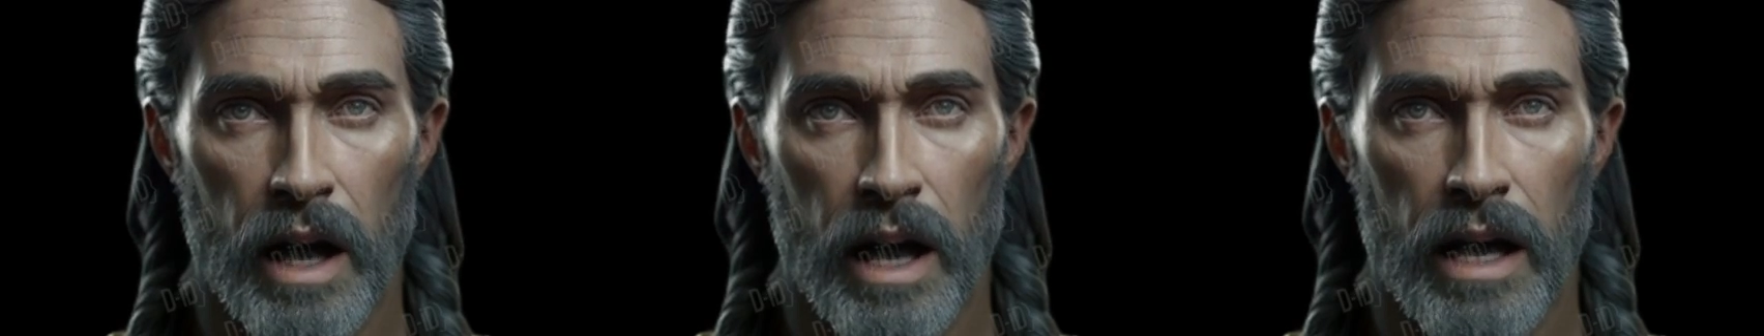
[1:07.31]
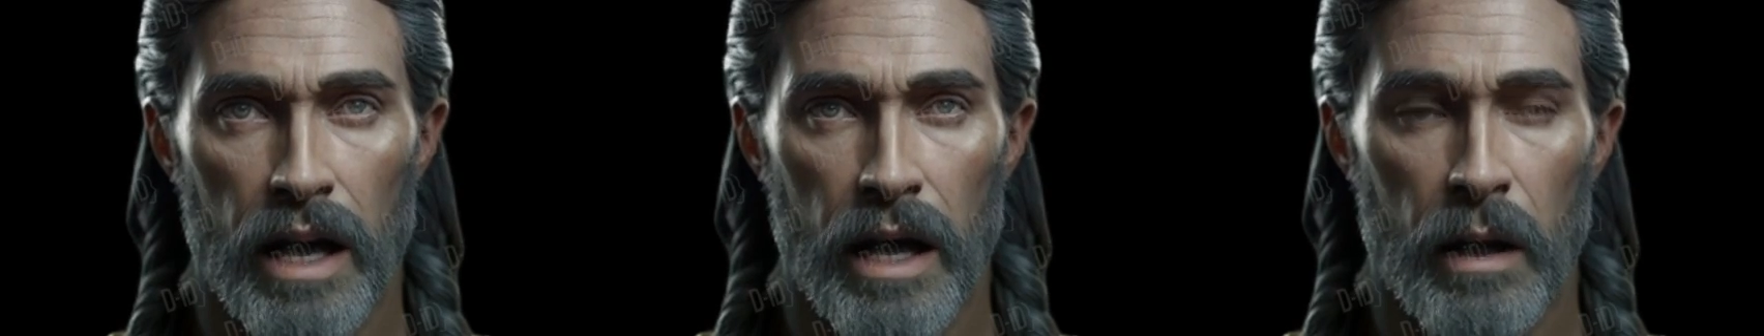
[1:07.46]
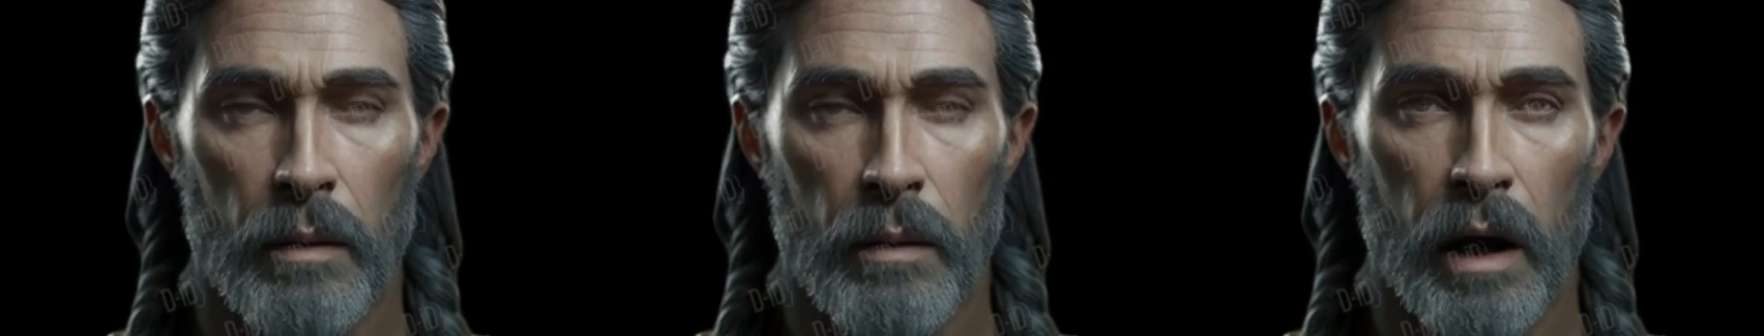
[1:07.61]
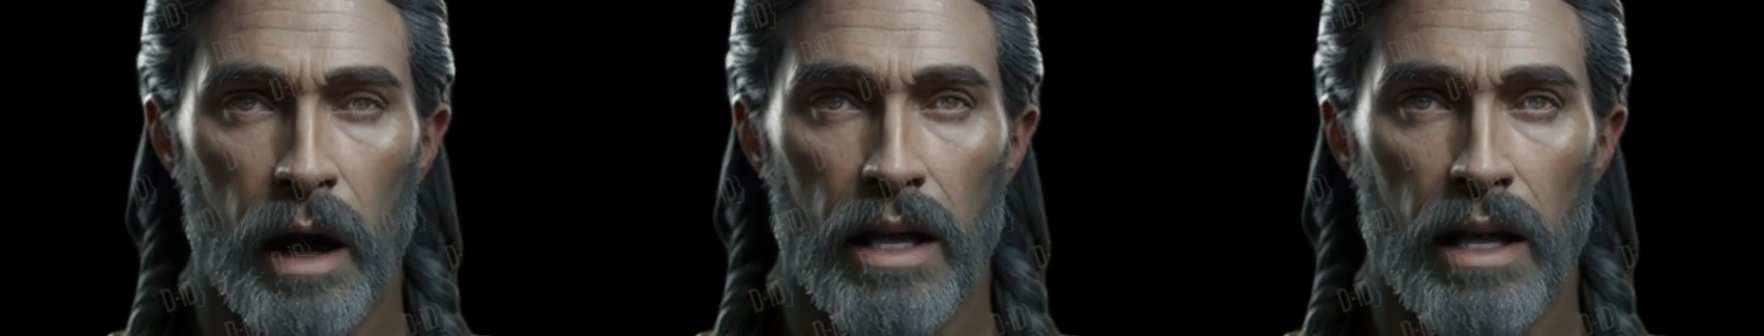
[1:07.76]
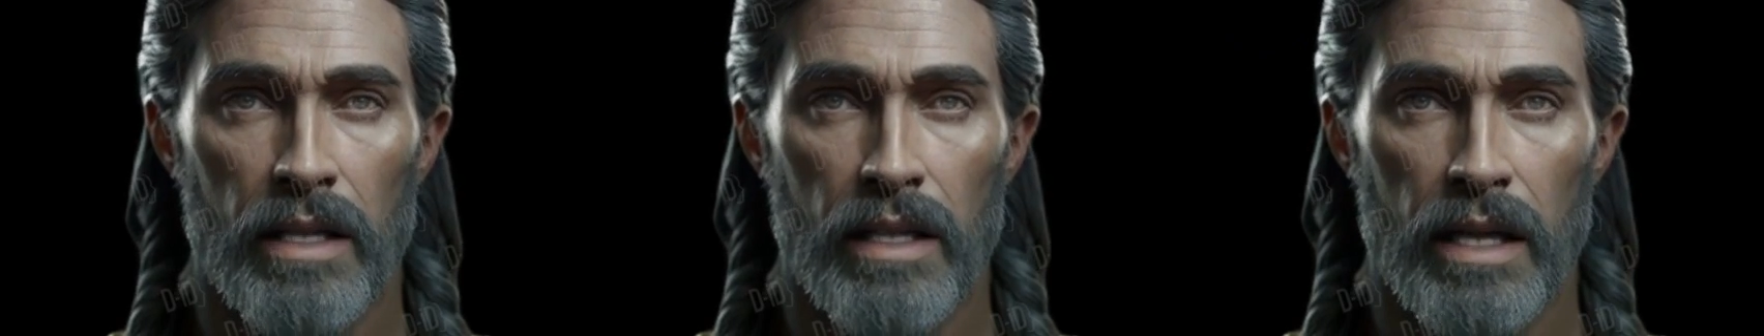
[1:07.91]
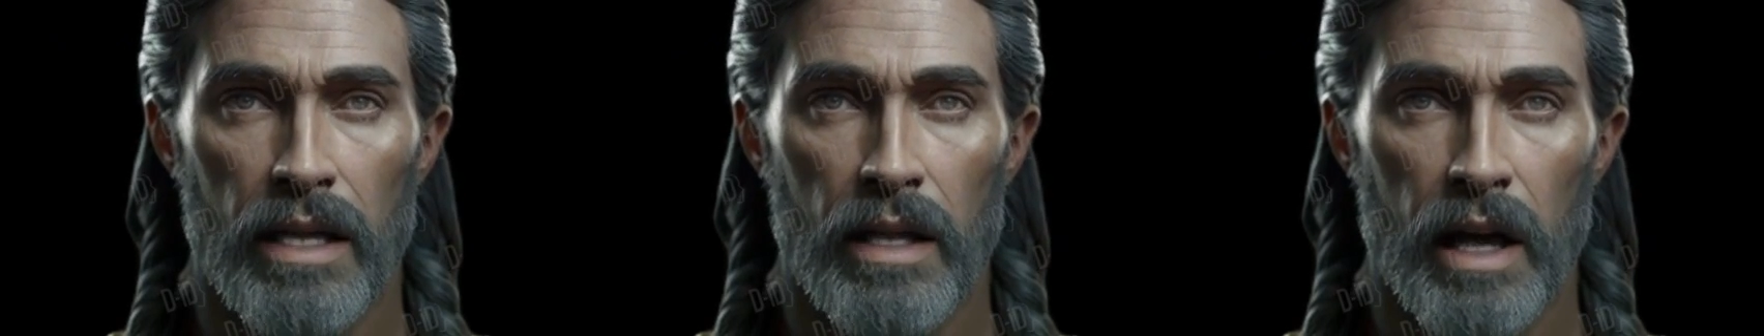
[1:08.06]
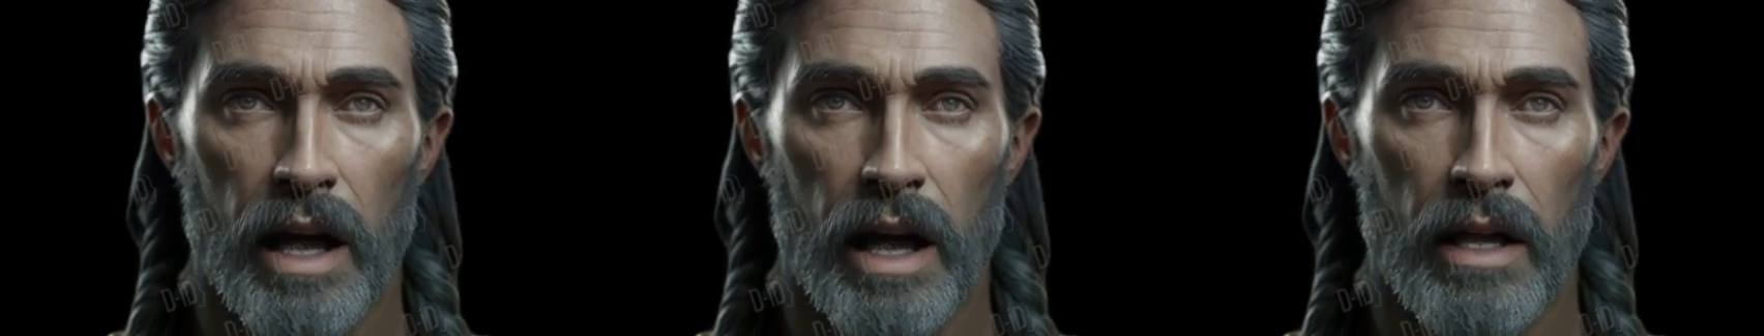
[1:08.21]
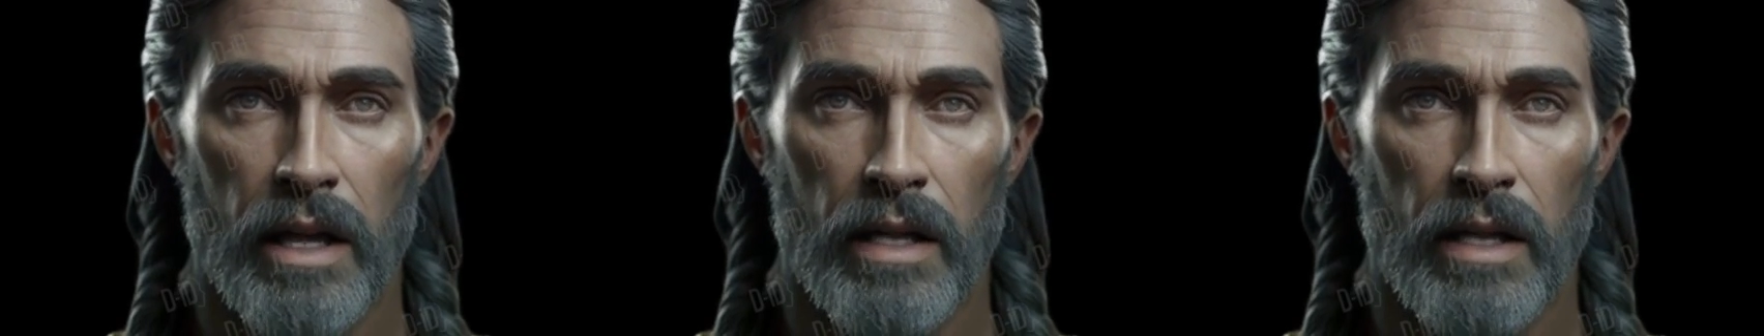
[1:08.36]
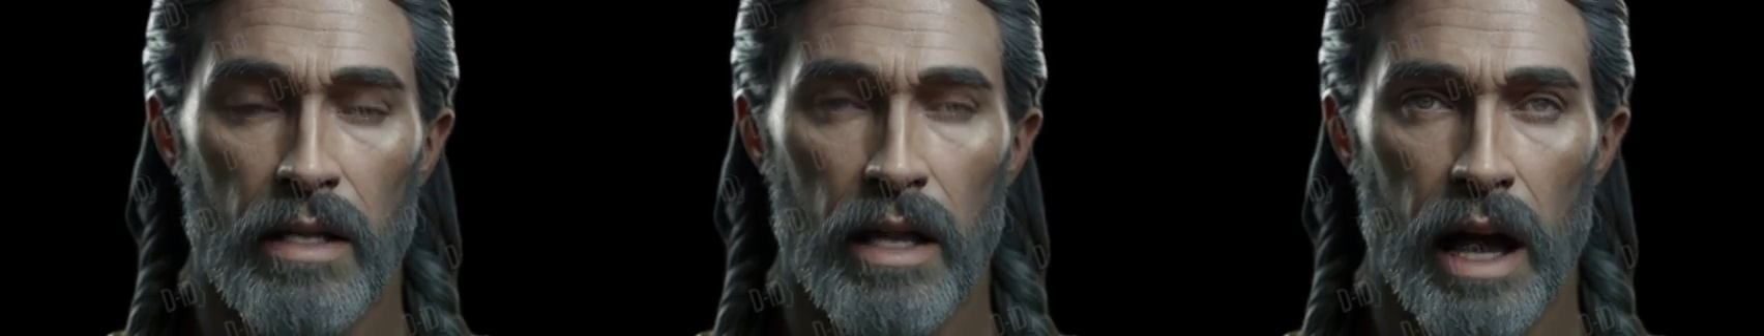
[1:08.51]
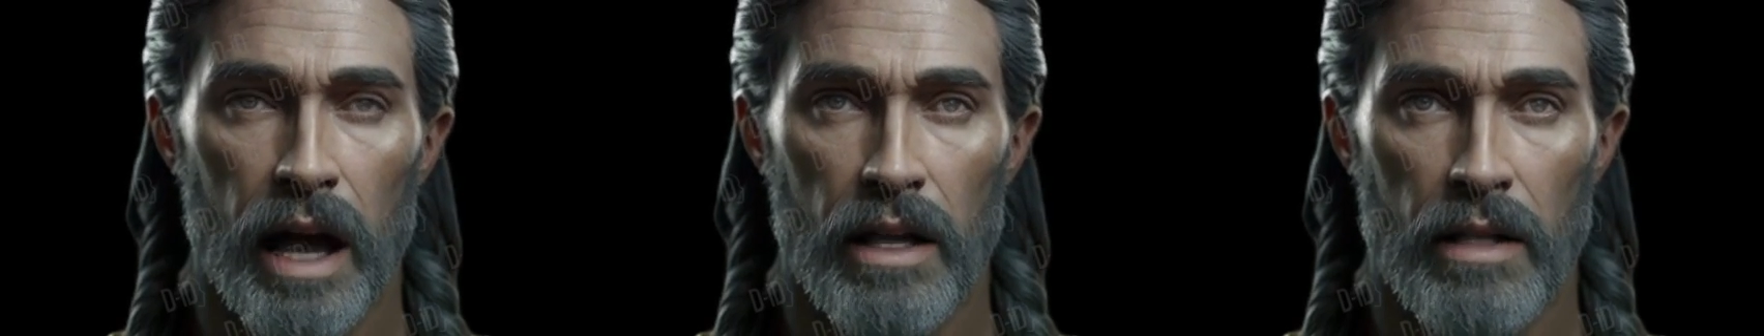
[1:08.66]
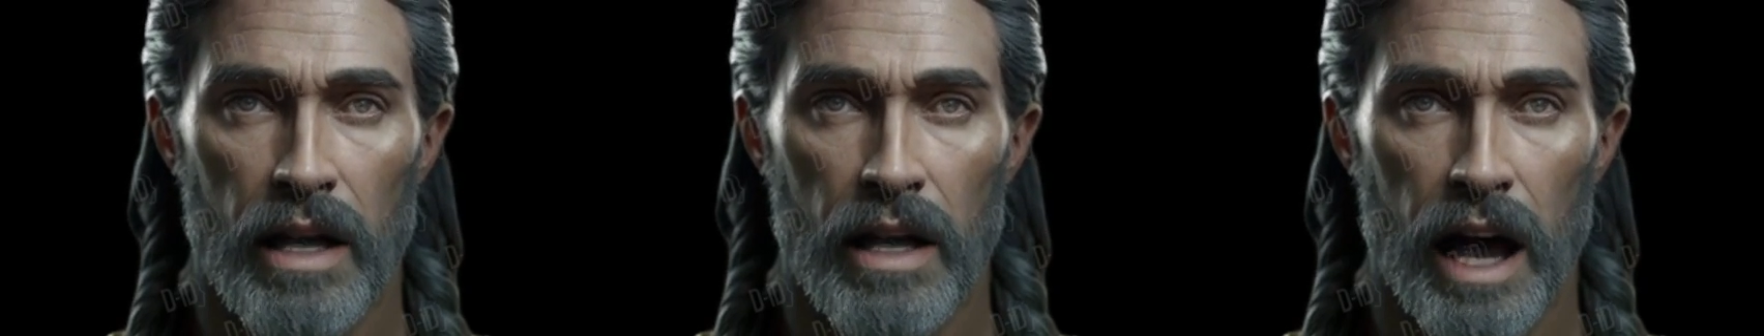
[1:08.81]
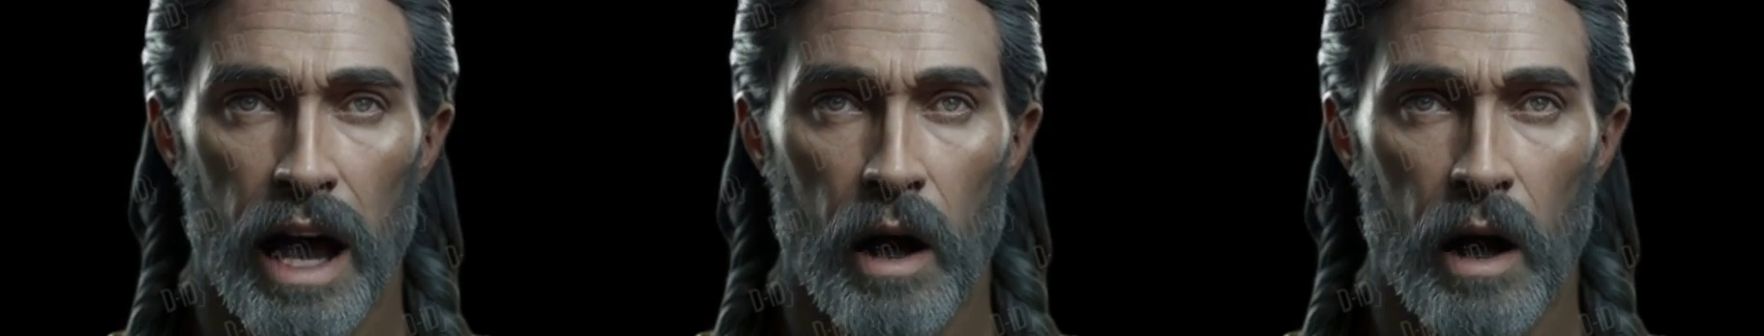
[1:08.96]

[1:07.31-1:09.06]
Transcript: e la persi tra le strade